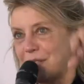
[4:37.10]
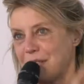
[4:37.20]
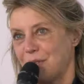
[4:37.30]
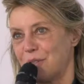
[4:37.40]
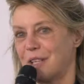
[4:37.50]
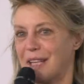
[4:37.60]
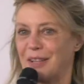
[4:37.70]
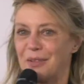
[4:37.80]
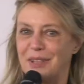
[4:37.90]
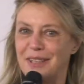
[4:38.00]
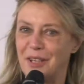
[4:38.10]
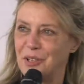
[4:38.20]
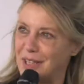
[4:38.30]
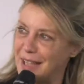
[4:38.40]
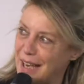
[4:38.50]
stanno cercando di
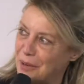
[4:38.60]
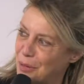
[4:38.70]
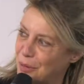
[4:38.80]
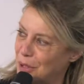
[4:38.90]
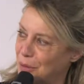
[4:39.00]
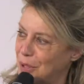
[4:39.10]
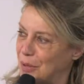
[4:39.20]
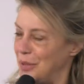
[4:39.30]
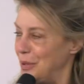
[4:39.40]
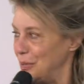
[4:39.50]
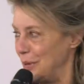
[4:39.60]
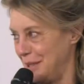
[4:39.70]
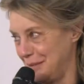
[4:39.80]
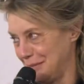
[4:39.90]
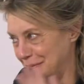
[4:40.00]
intercettare quello che io dico di
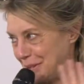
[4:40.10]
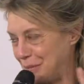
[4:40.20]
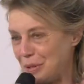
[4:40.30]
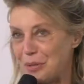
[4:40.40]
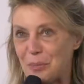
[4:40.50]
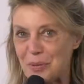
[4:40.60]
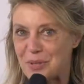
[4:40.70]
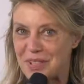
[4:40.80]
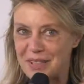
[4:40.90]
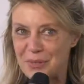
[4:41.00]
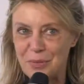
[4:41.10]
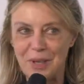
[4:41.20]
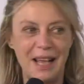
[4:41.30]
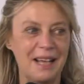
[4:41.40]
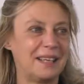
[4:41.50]
lui. Per cui io non posso dire
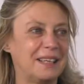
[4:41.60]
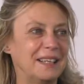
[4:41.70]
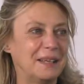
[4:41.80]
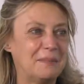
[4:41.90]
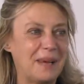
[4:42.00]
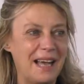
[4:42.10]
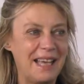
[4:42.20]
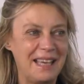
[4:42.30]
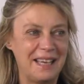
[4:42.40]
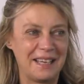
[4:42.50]
nulla, mai